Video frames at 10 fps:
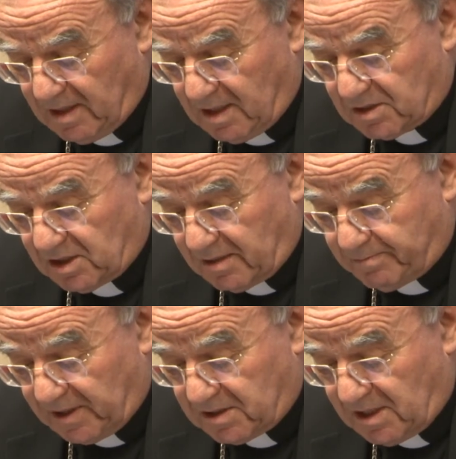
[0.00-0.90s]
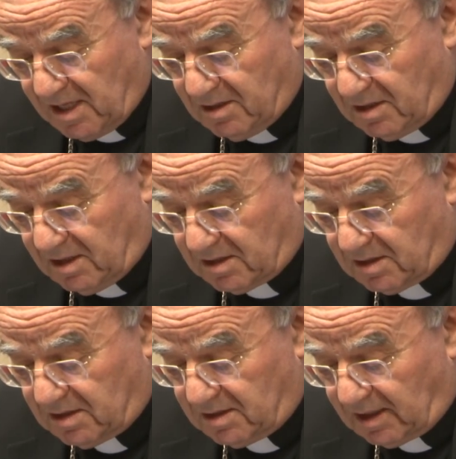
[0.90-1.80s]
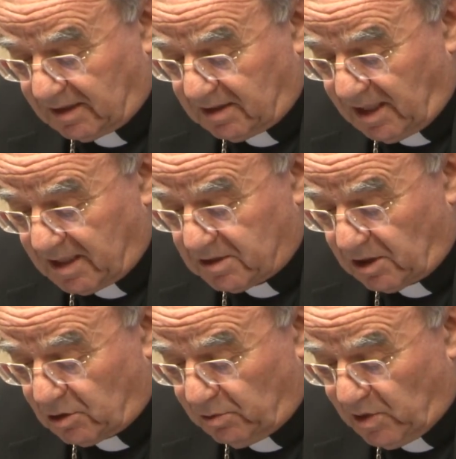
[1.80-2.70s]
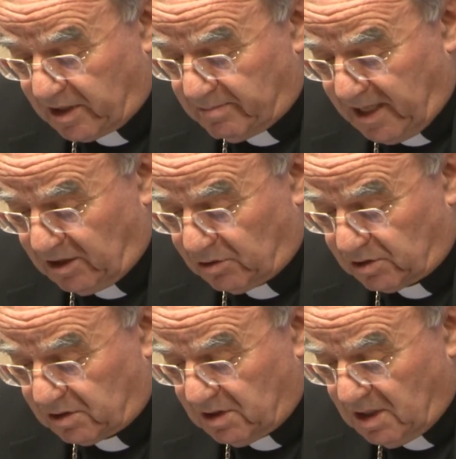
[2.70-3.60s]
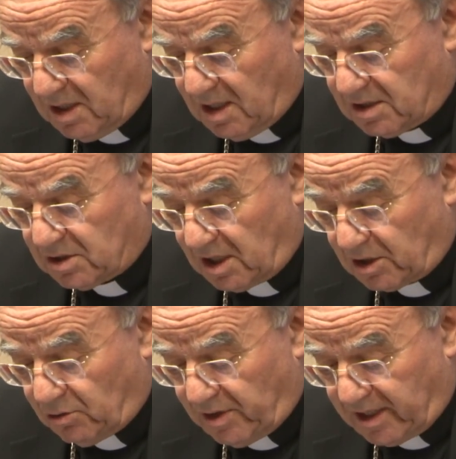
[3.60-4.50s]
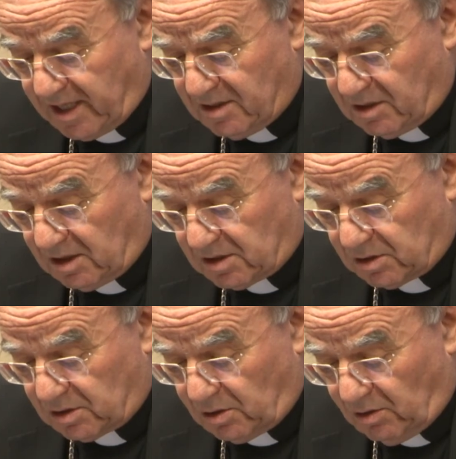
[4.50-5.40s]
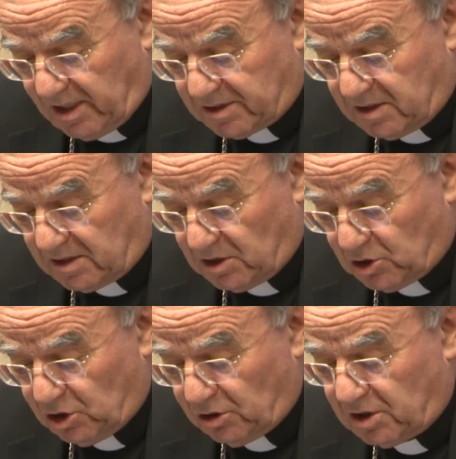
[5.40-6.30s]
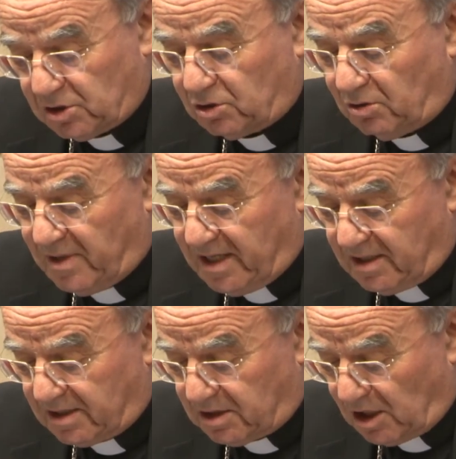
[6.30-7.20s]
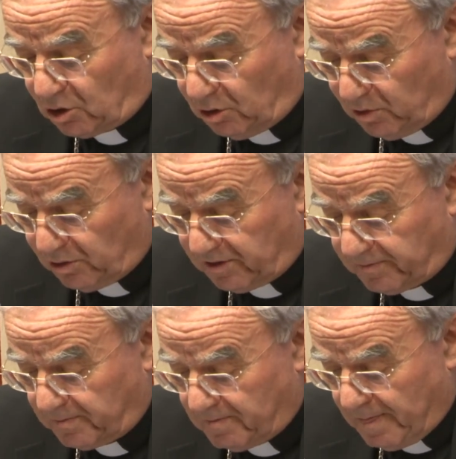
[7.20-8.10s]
Ser pacientes, tratarse como hermanos, ser coherentes con las decisiones tomadas en común